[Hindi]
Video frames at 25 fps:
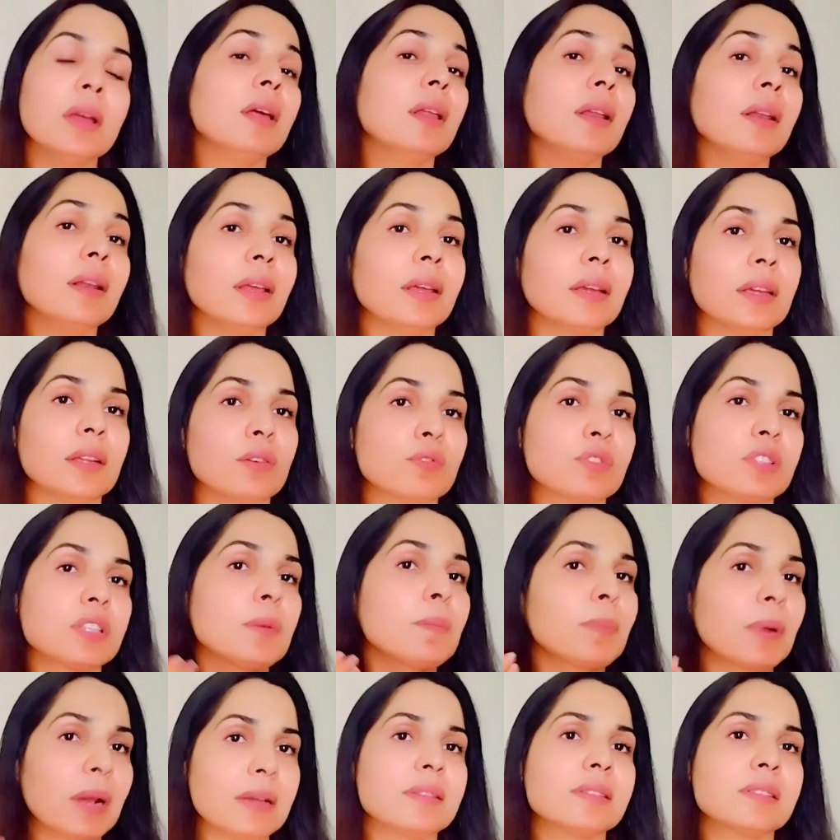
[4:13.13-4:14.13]
लेकिन उसकी
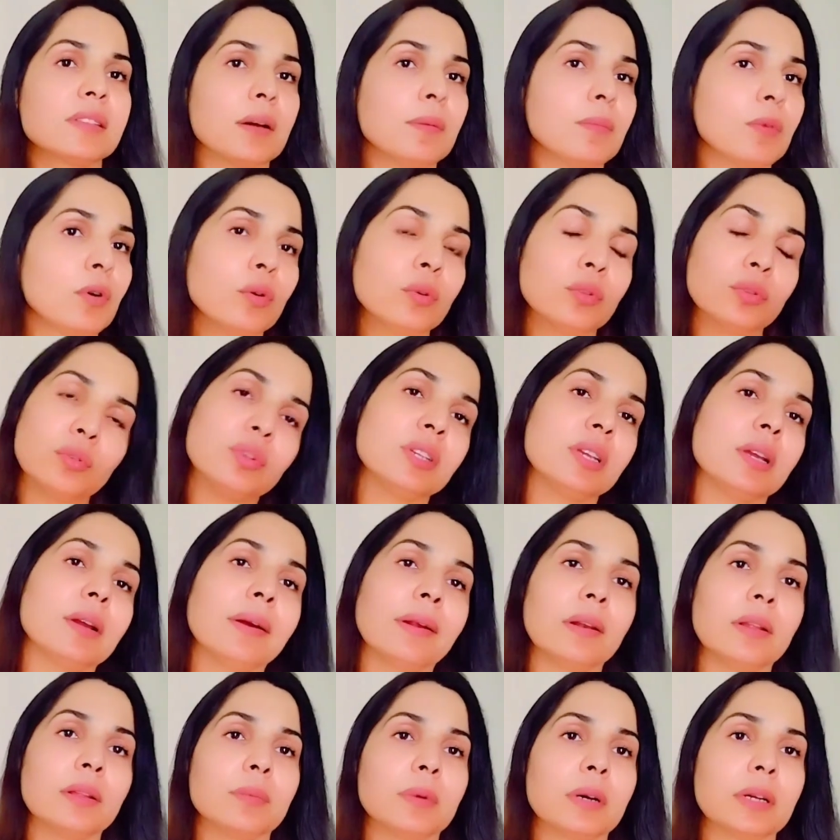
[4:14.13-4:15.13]
प्राइस कम हो तो ये
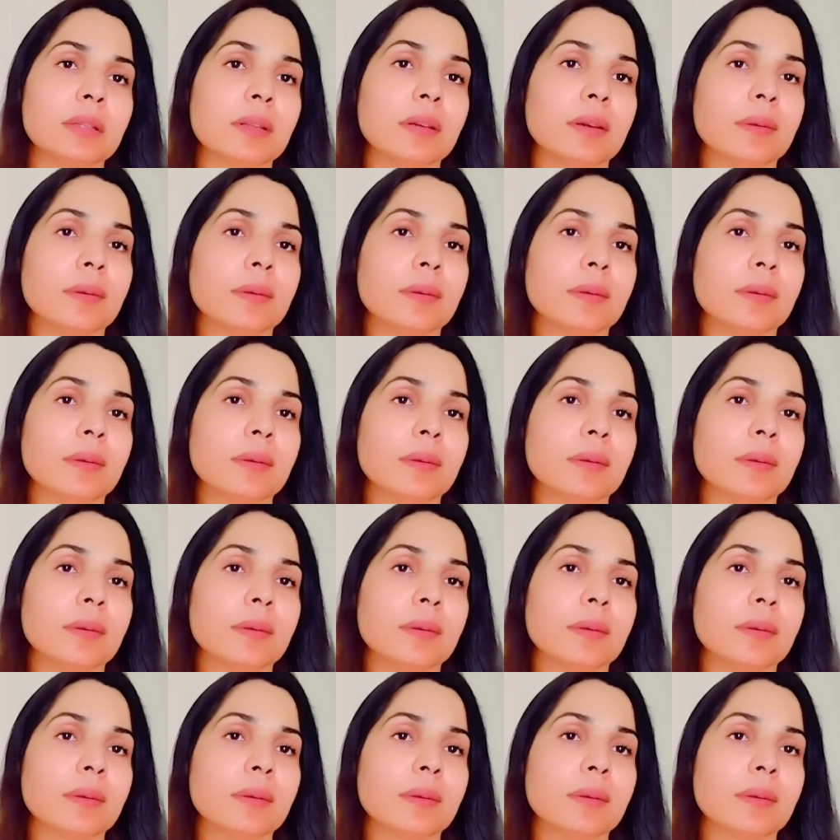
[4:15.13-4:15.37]
गलत बात है